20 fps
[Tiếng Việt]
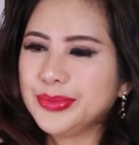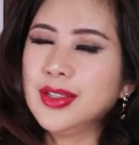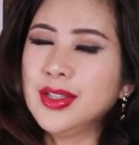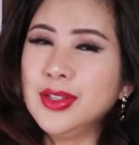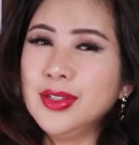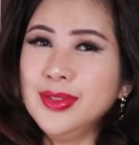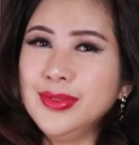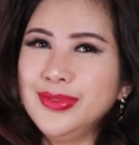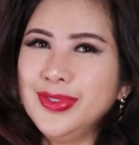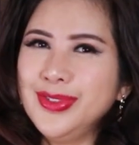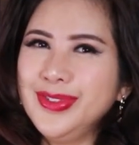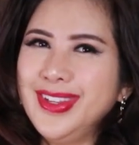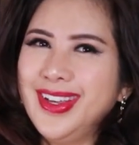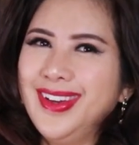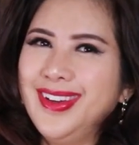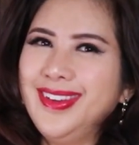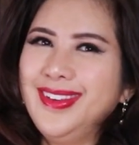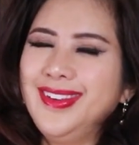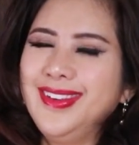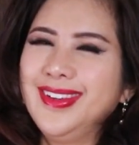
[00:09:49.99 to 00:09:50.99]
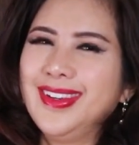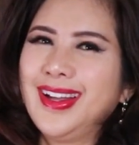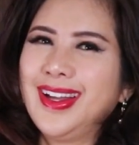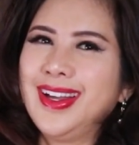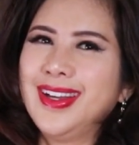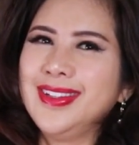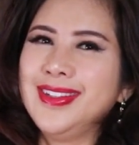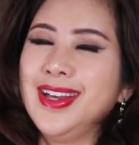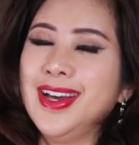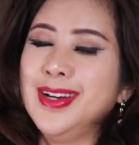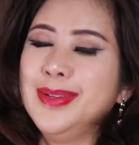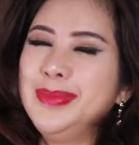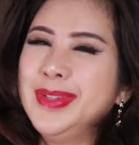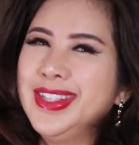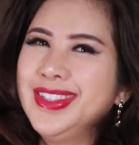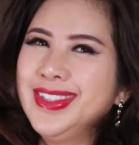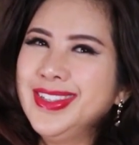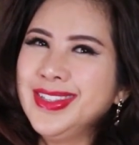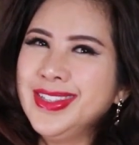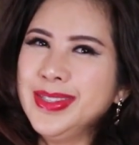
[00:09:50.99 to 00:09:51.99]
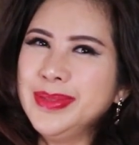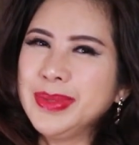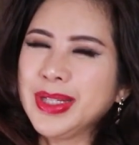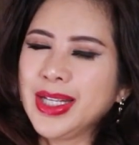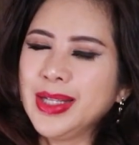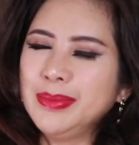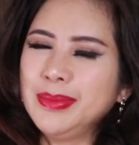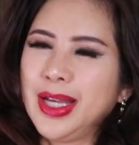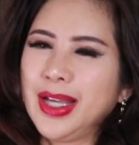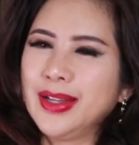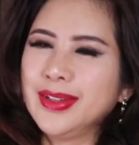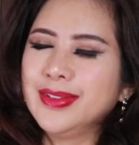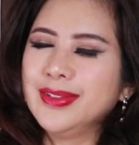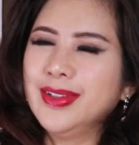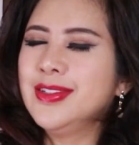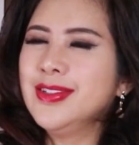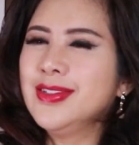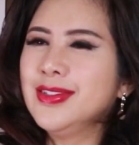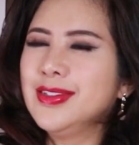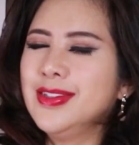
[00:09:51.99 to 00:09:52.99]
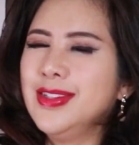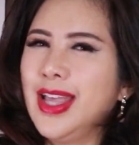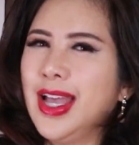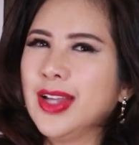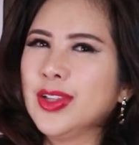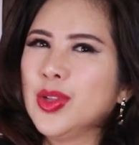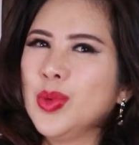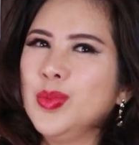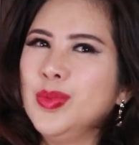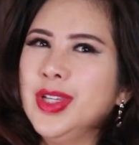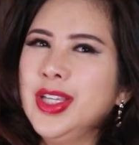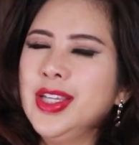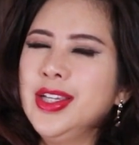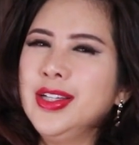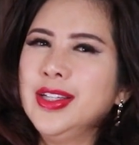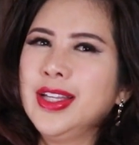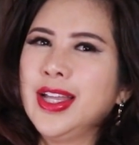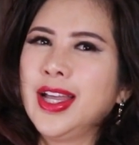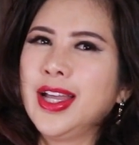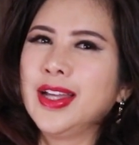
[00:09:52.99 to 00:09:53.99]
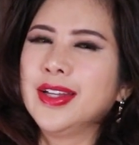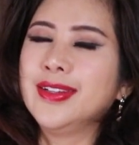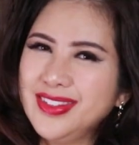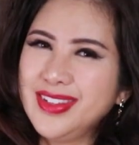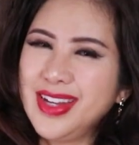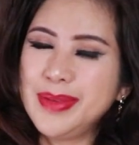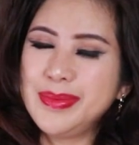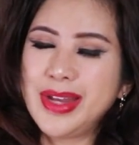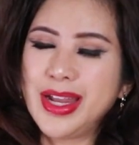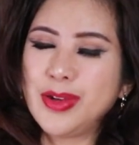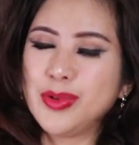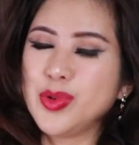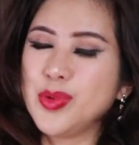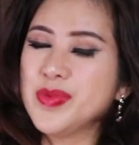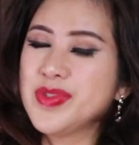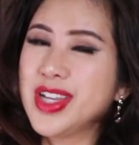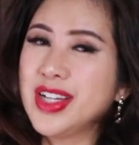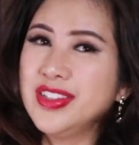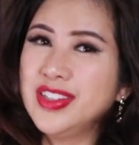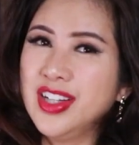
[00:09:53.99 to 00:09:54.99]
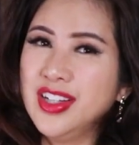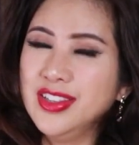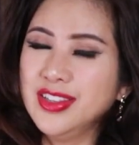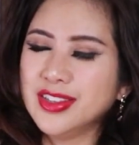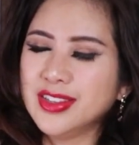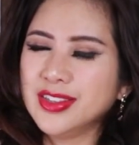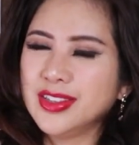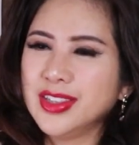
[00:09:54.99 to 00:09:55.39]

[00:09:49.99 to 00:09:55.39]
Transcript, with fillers: tứ phu nhân là vợ mới cưới mà các bạn trước cửa nhà tụng liên là đêm nào cũng sáng trưng